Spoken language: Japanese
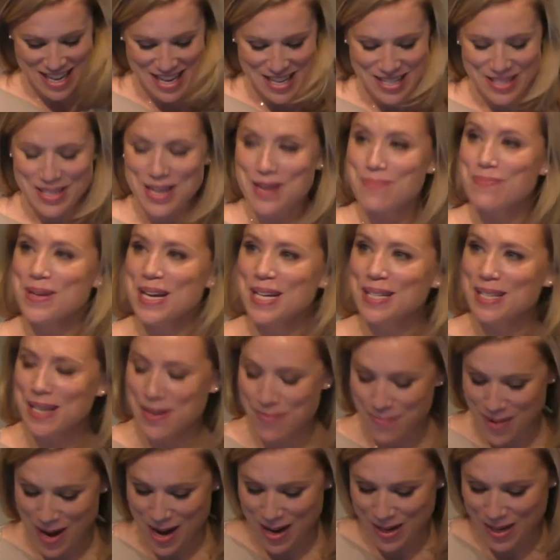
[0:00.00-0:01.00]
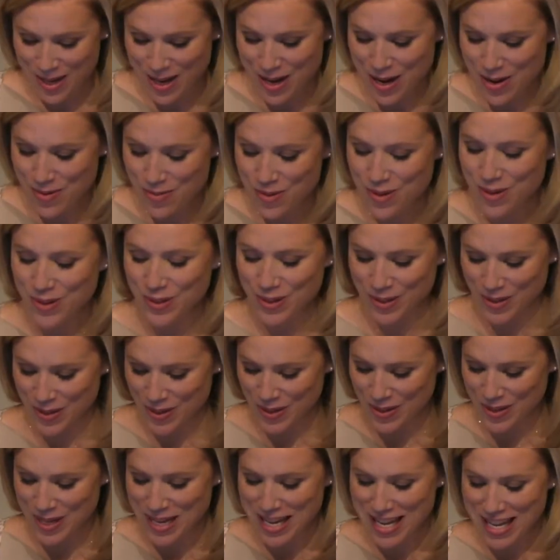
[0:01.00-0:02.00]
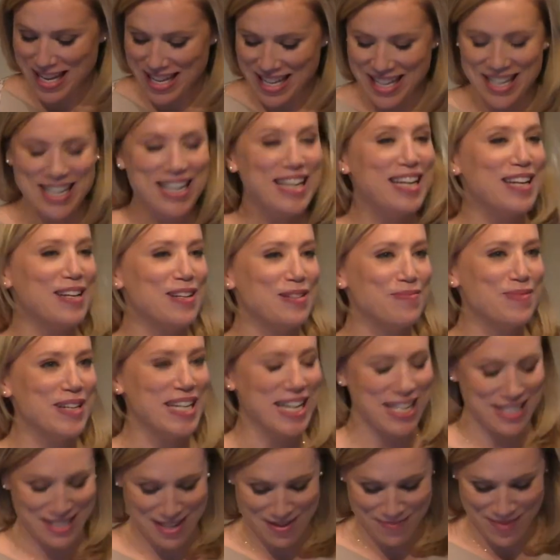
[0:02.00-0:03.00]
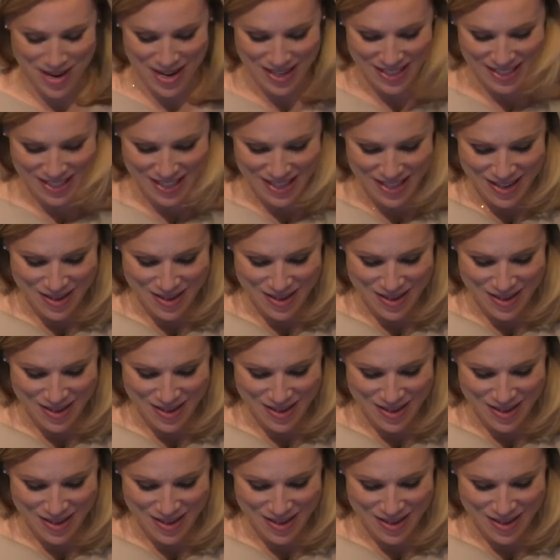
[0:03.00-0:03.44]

サピーター・パーカー・アォーズの委員の皆様